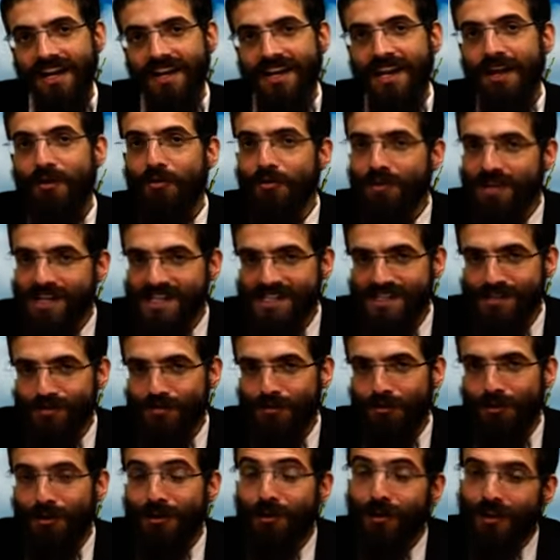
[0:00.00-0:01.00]
Les
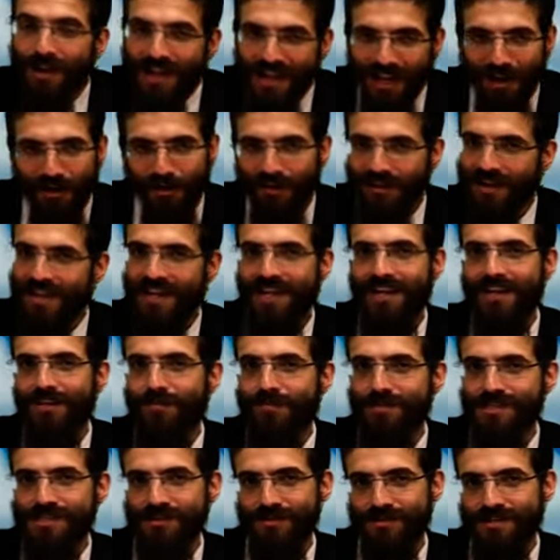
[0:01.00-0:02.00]
conditions dans les grandes
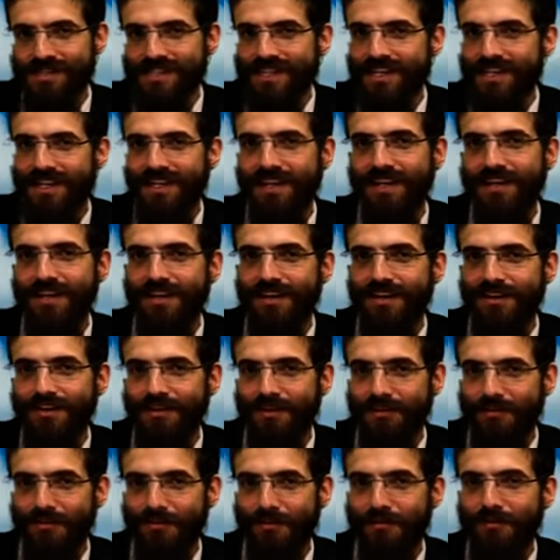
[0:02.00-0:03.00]
lignes, parce que si
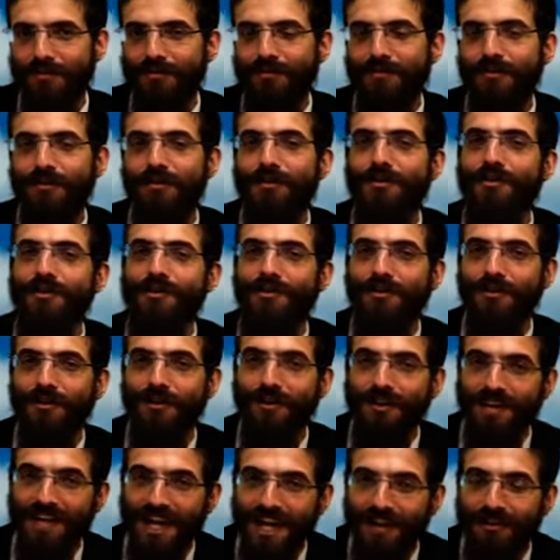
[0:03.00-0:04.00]
on veut
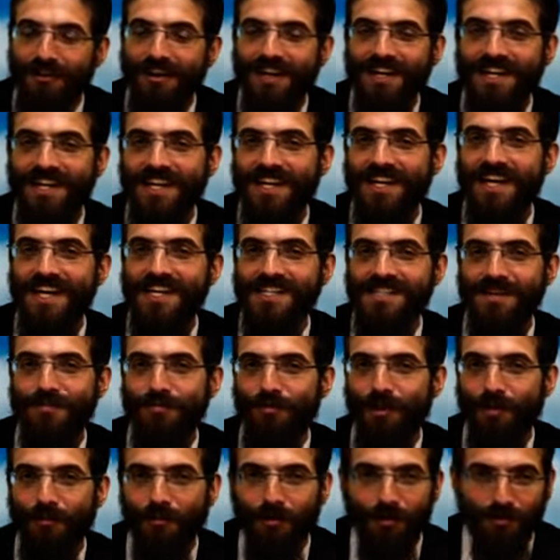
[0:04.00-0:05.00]
rentrer dans les détails, ça
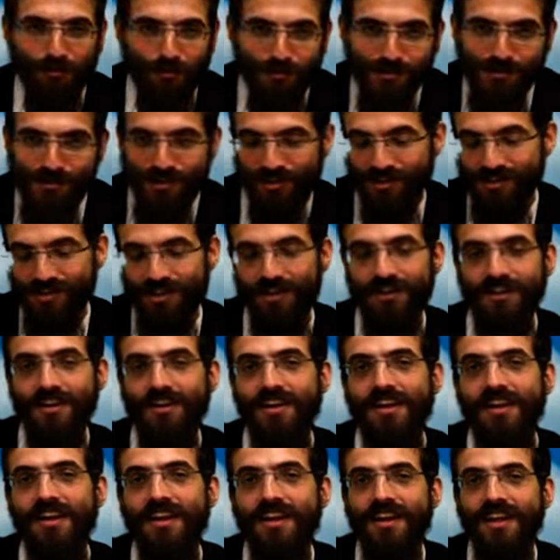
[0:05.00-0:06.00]
pourrait prendre plusieurs heures.
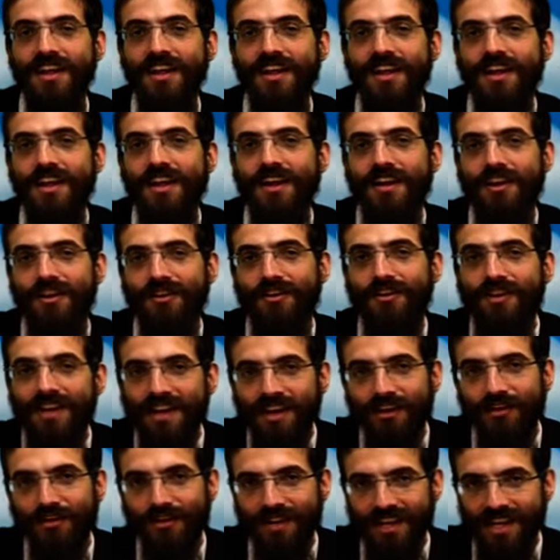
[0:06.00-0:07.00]
Dans
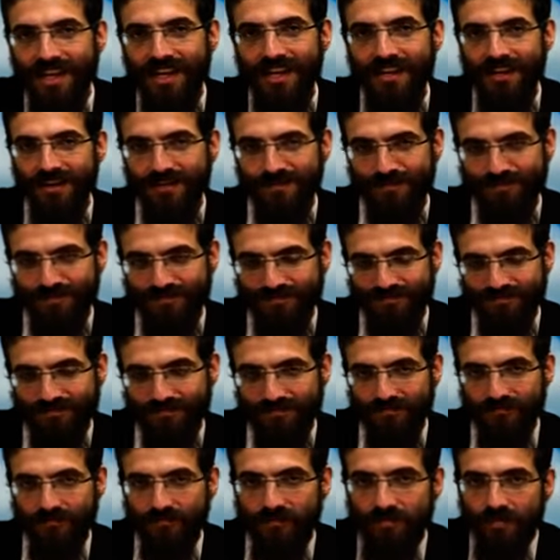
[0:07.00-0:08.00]
les grandes lignes,
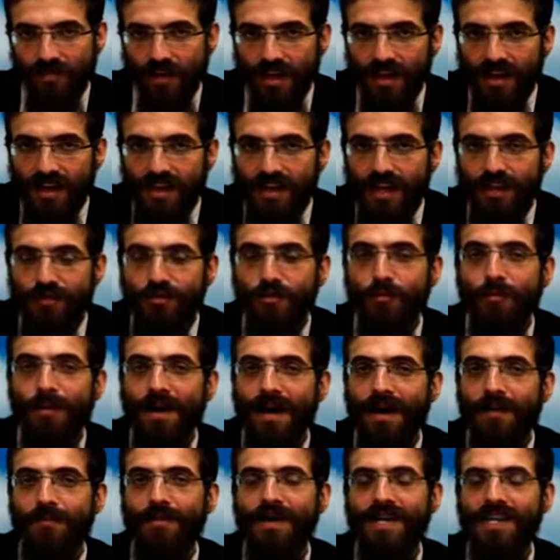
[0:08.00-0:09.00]
il y a deux
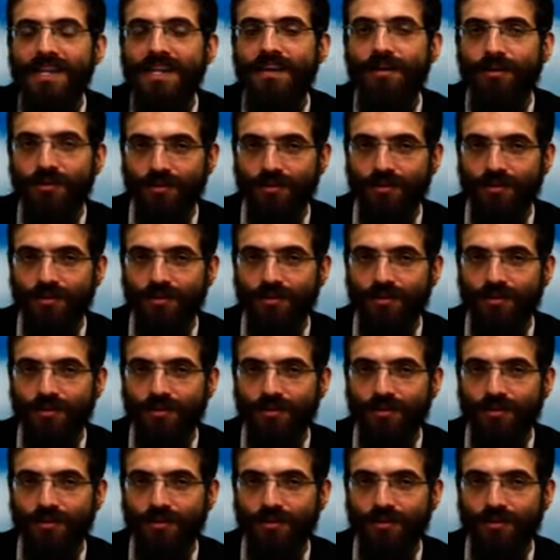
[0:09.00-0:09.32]
paramètres qui